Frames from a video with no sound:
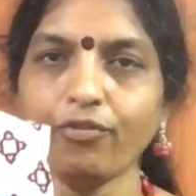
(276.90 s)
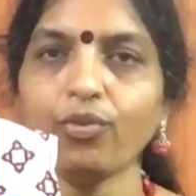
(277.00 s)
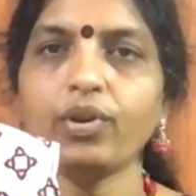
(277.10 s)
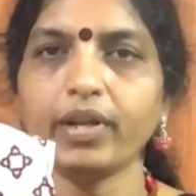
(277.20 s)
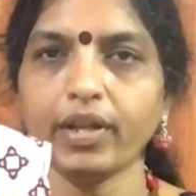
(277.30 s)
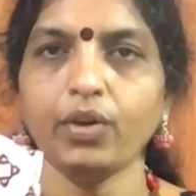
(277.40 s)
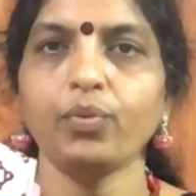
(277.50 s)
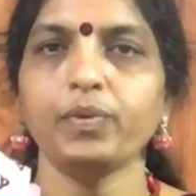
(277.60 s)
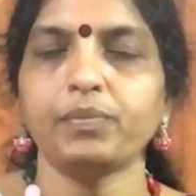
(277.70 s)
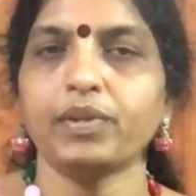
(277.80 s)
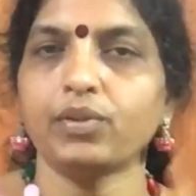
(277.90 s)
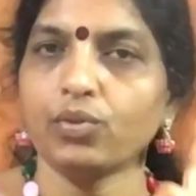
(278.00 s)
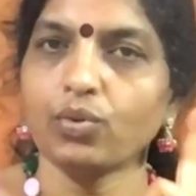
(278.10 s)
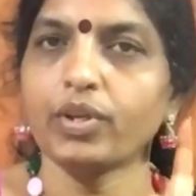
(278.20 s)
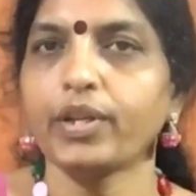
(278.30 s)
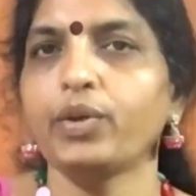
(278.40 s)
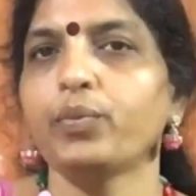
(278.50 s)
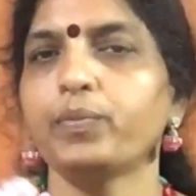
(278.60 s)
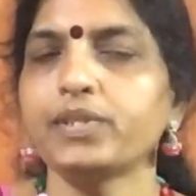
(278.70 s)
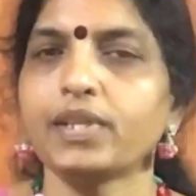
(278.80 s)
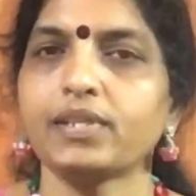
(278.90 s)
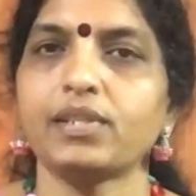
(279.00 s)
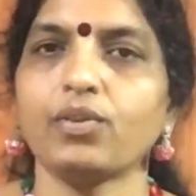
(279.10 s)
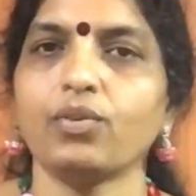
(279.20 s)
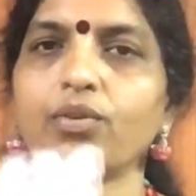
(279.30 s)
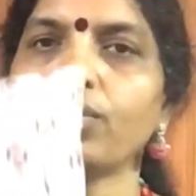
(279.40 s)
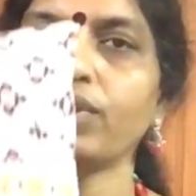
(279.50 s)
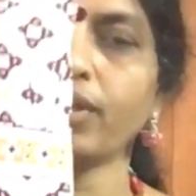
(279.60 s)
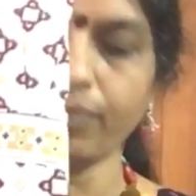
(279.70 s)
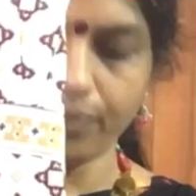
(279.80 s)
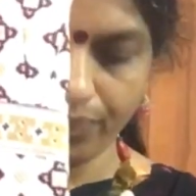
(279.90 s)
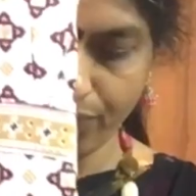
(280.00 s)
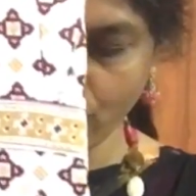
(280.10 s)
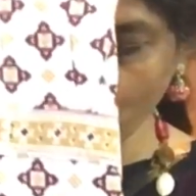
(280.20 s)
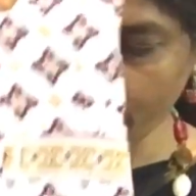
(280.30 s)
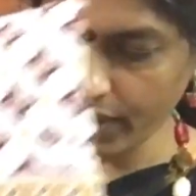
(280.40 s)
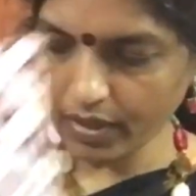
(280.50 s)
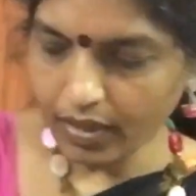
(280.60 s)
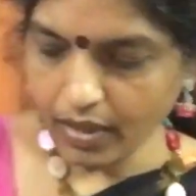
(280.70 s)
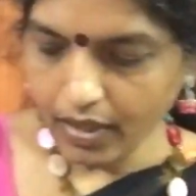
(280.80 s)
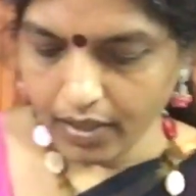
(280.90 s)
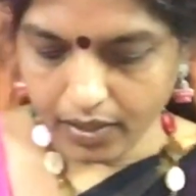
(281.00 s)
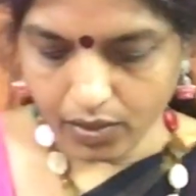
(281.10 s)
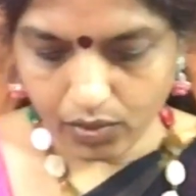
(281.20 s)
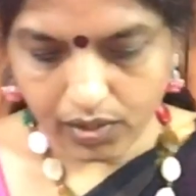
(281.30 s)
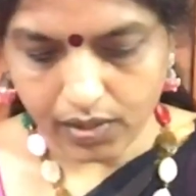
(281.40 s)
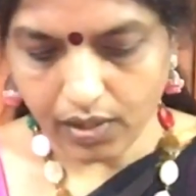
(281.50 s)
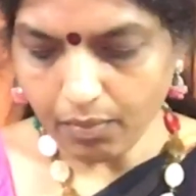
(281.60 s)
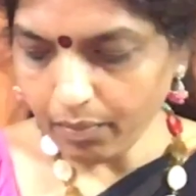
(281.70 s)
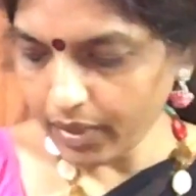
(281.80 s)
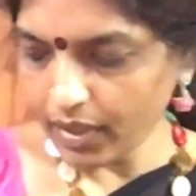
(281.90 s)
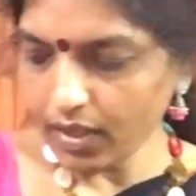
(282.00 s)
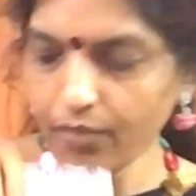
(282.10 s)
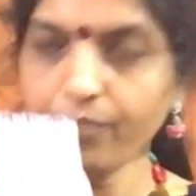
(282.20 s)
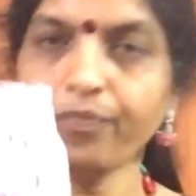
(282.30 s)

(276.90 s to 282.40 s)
ఫోర్ టెన్ రూపీస్ పడుతుంది ఒక టెన్ రూపీస్ ఎక్స్ట్రా ఉంటుంది చూడండి ఇది వచ్చేసి మనకి